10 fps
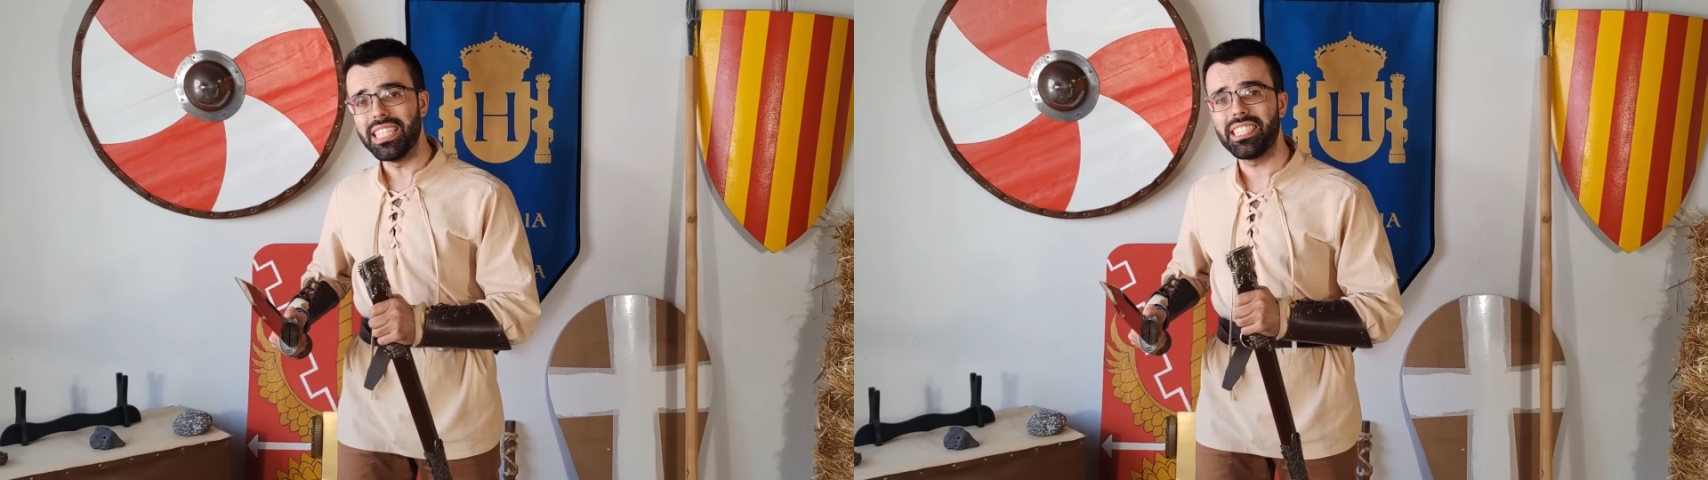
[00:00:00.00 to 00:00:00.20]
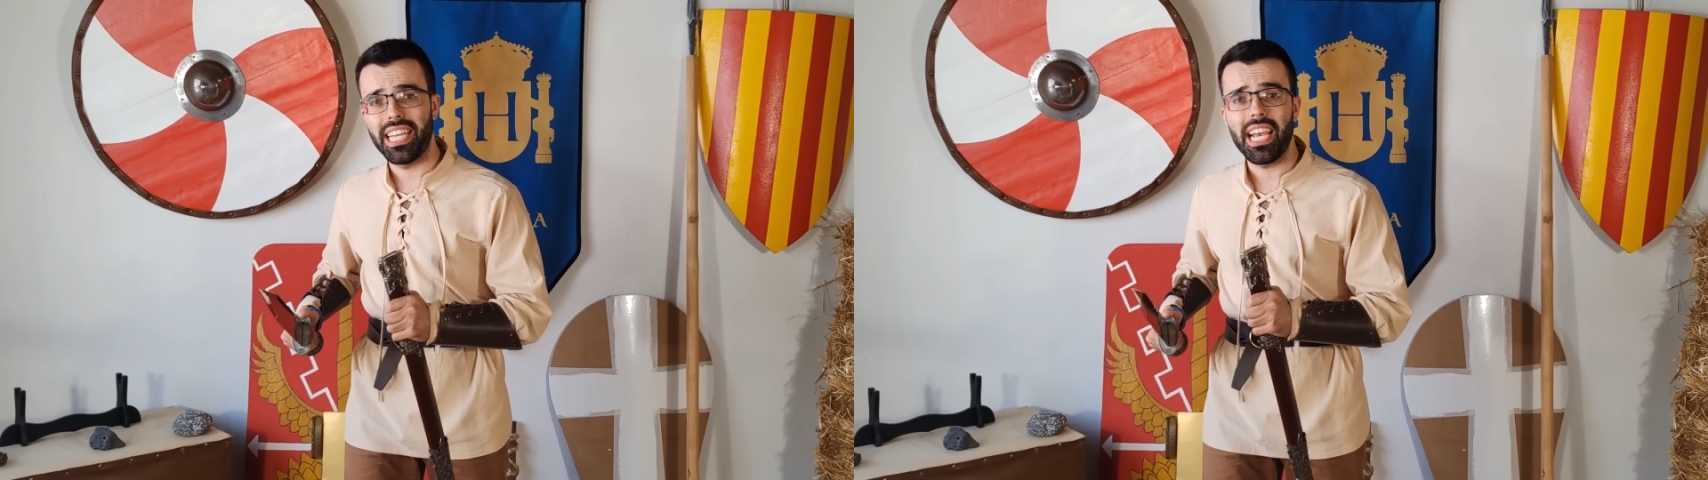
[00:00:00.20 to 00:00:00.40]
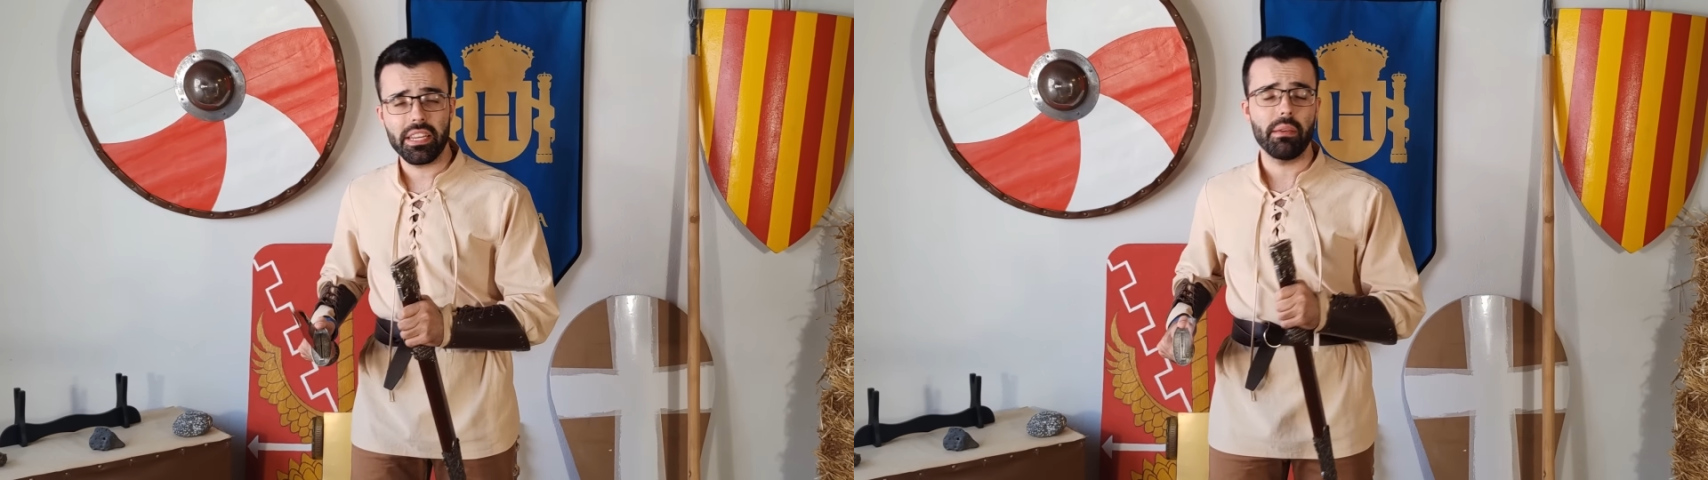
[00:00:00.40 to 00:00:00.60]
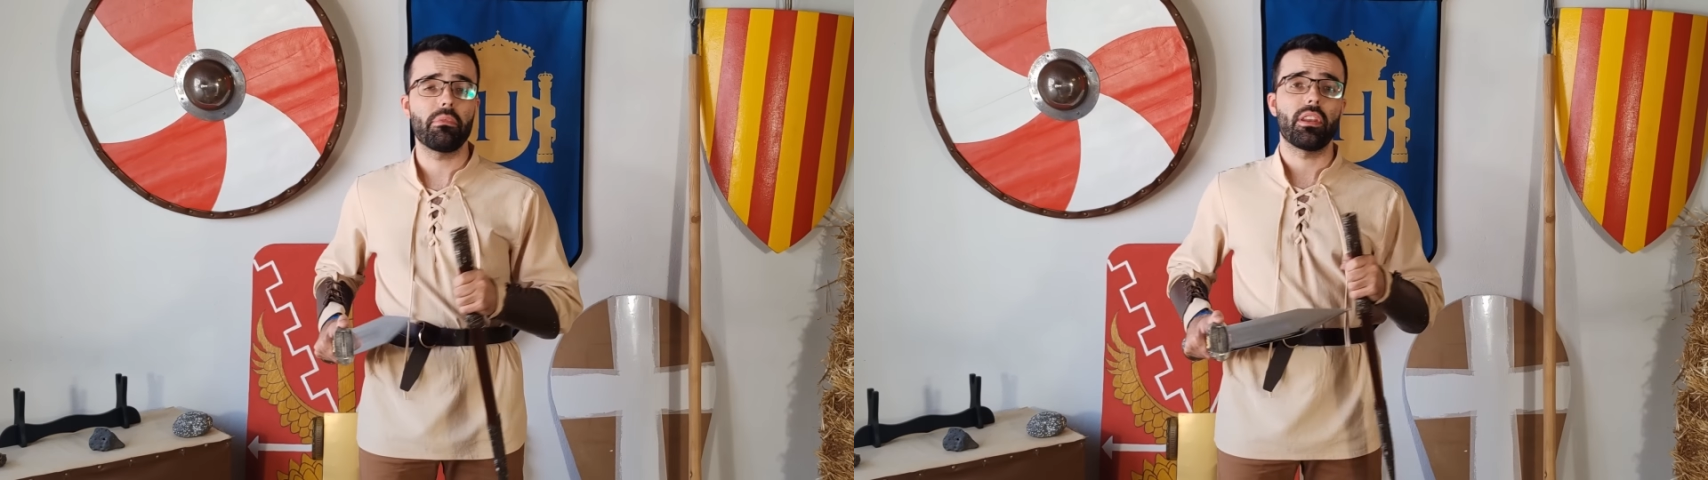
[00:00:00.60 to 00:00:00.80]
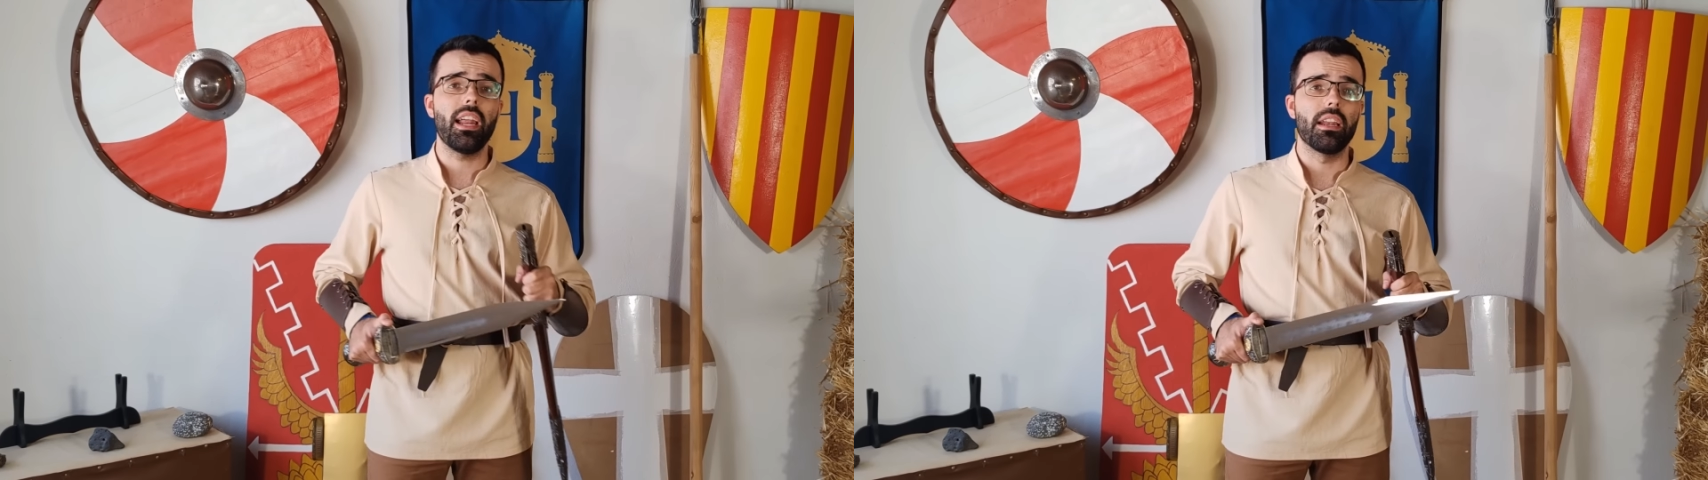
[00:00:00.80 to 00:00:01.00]
sea
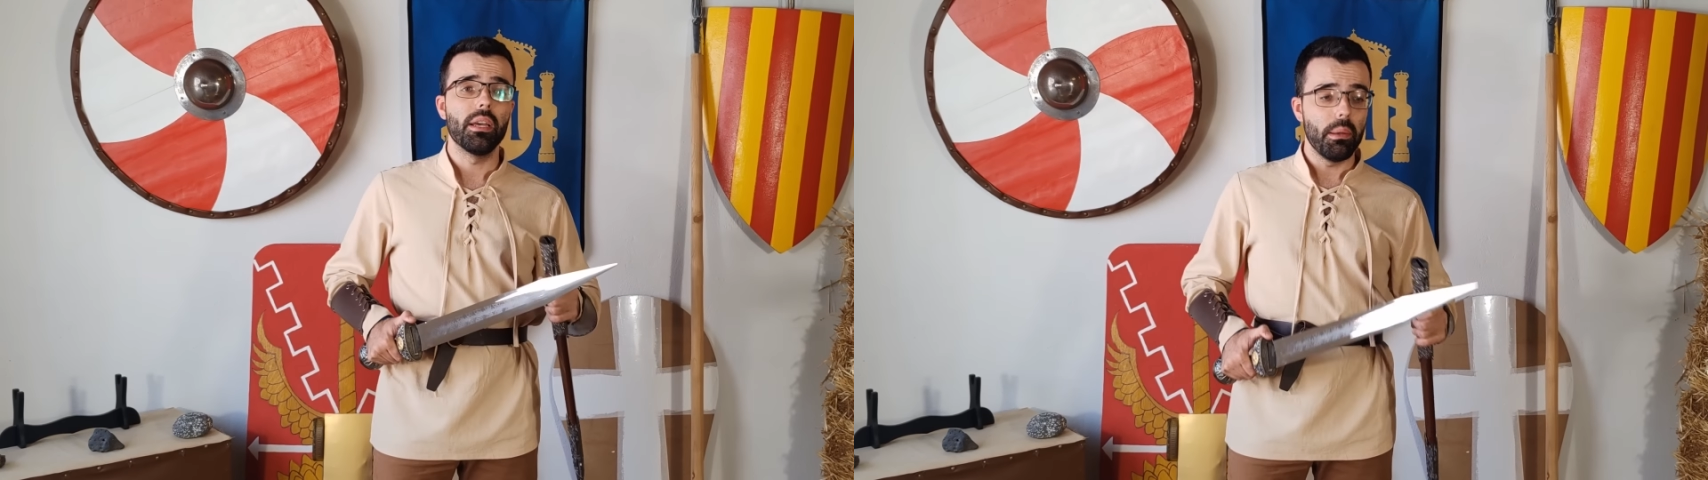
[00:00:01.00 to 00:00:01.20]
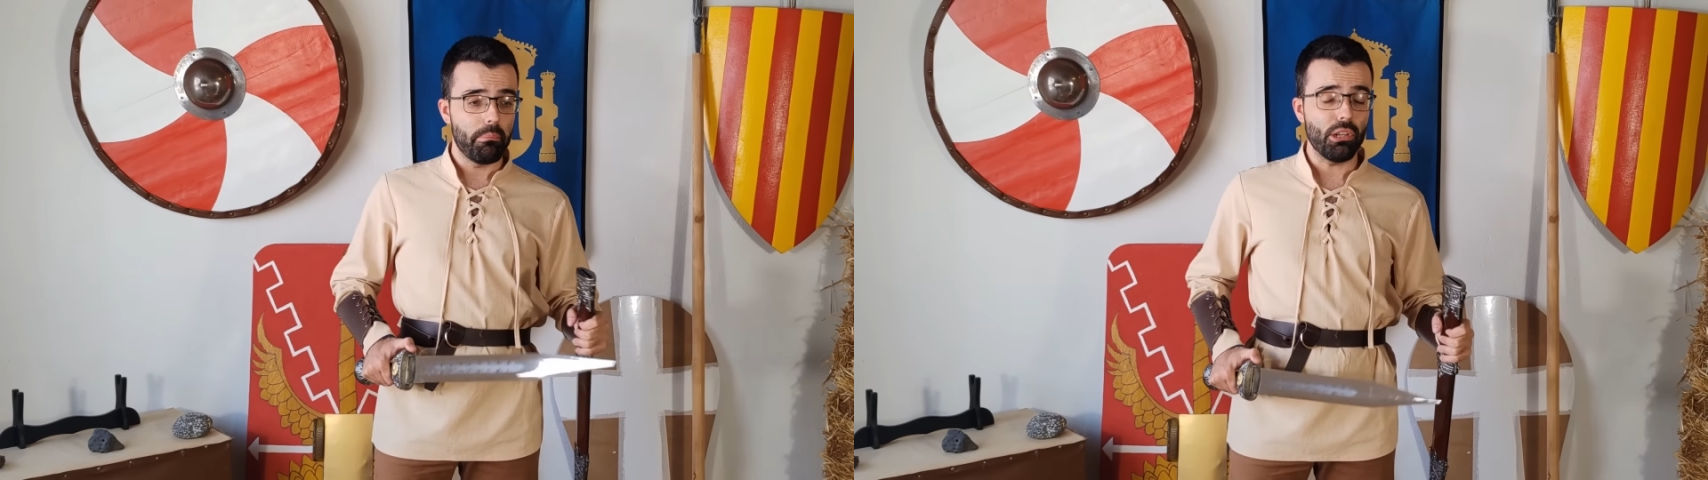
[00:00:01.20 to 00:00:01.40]
excepcional.